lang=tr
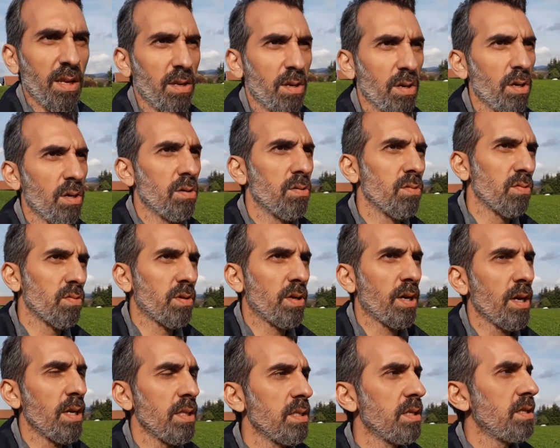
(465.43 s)
Ya
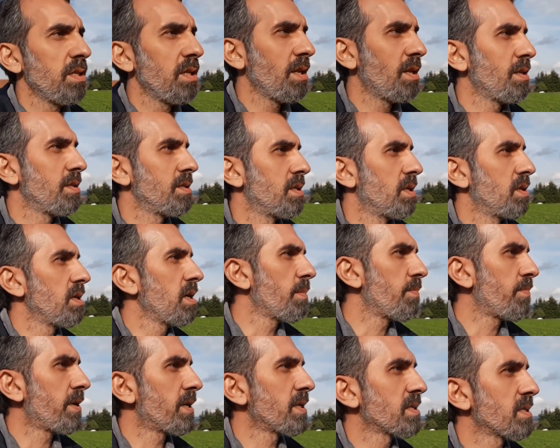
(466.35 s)
kendi dilinde
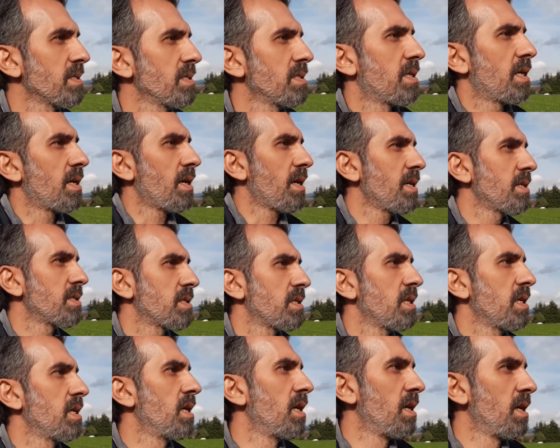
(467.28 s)
yaparsın da her
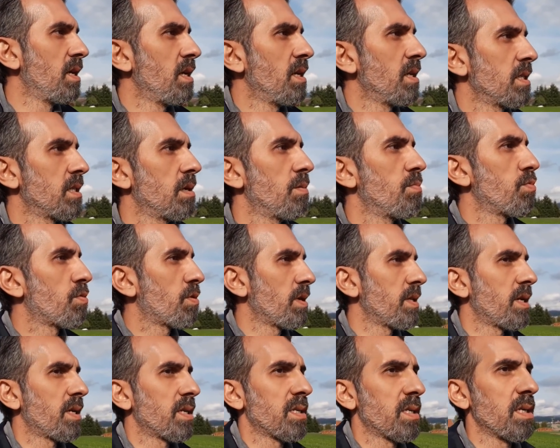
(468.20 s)
şey de bu
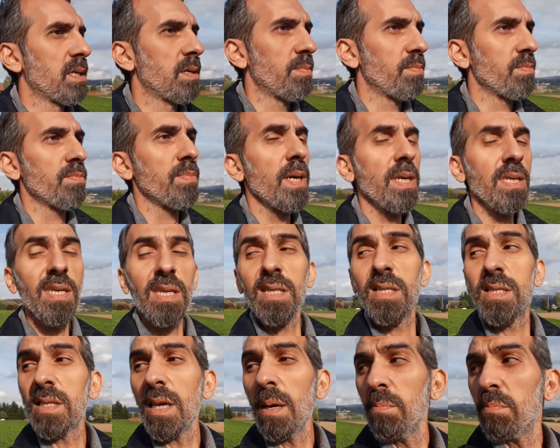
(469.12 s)
kadar. Ben
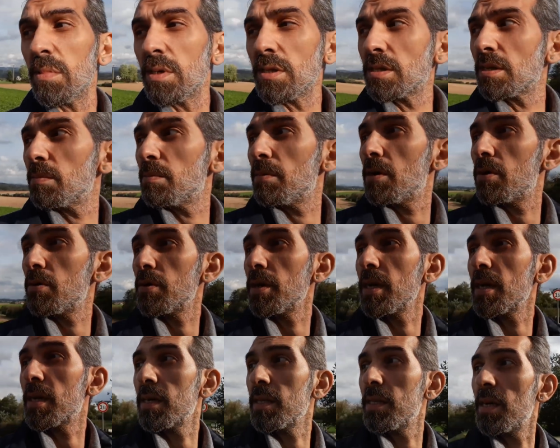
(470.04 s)
gitsem mi acaba
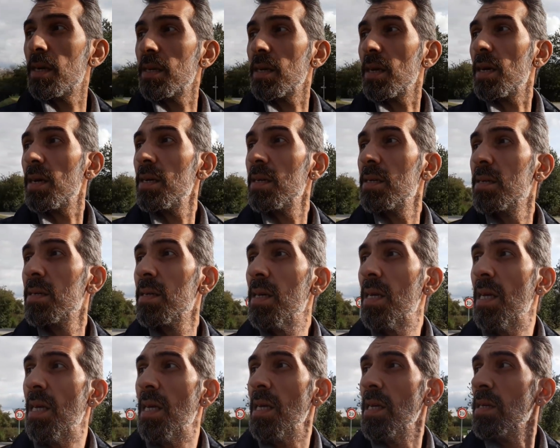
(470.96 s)
oraya kadar ya?
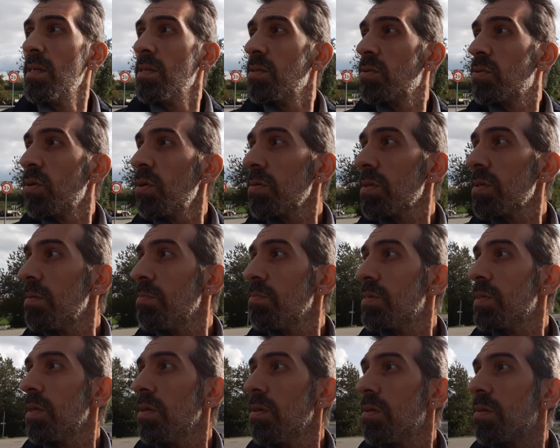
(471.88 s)
Çok da
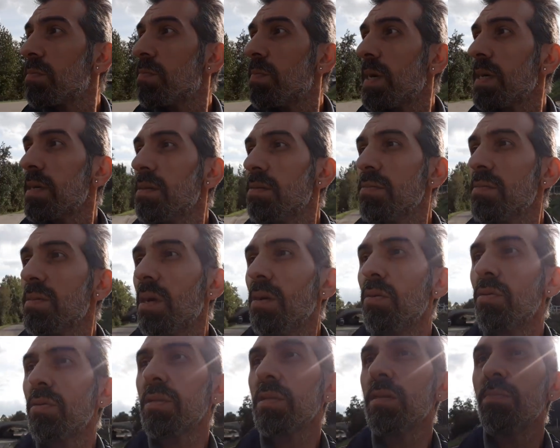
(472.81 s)
bir şey yok. Bak güzel
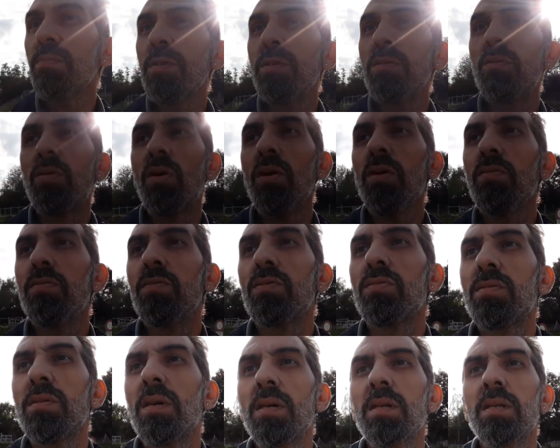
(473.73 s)
orada bir köy var
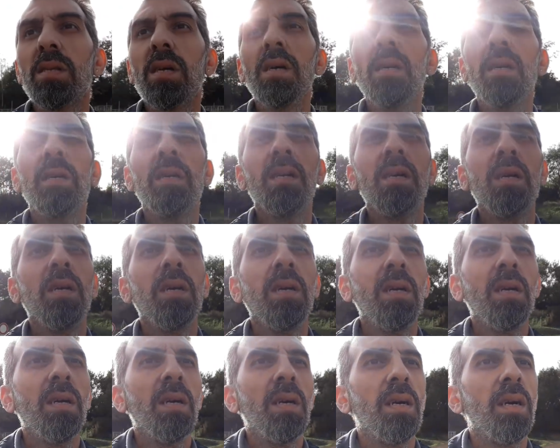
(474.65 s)
uzakta.
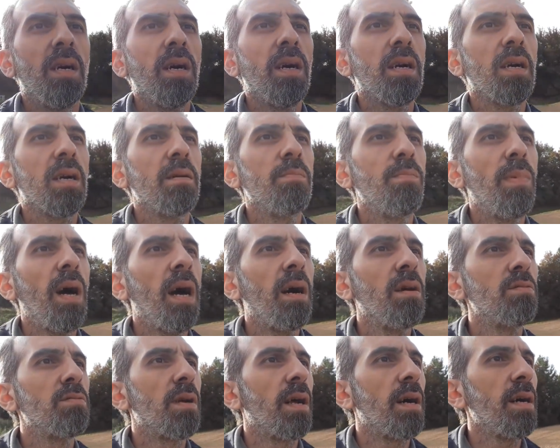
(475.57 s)
Hagen
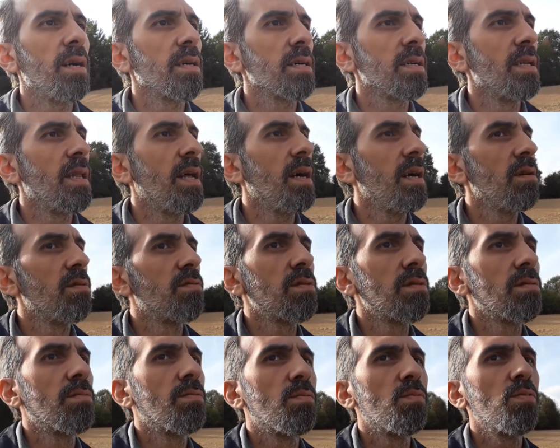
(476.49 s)
Auer, Hagen
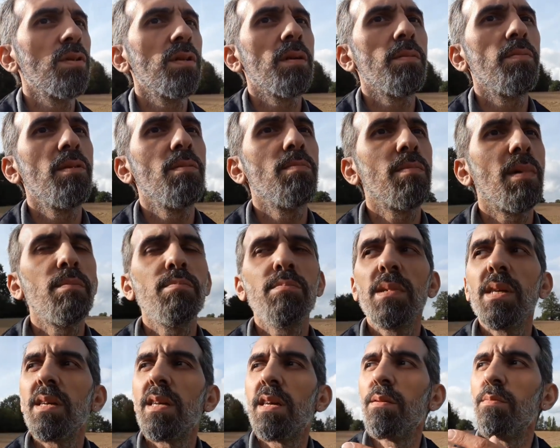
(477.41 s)
Auer. Bu da
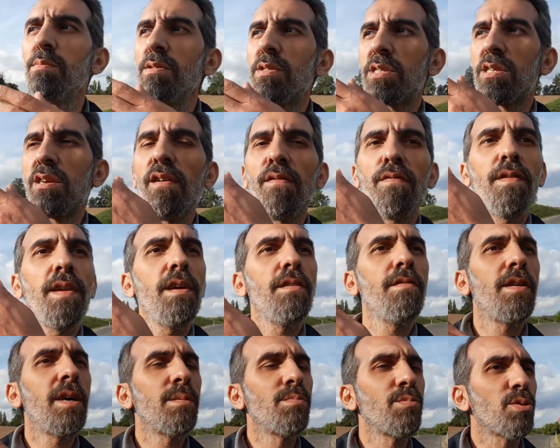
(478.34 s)
bilmem ne kimin
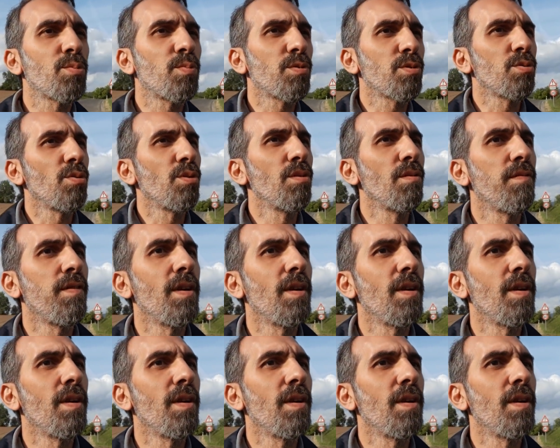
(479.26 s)
çiftliği varmış burada onu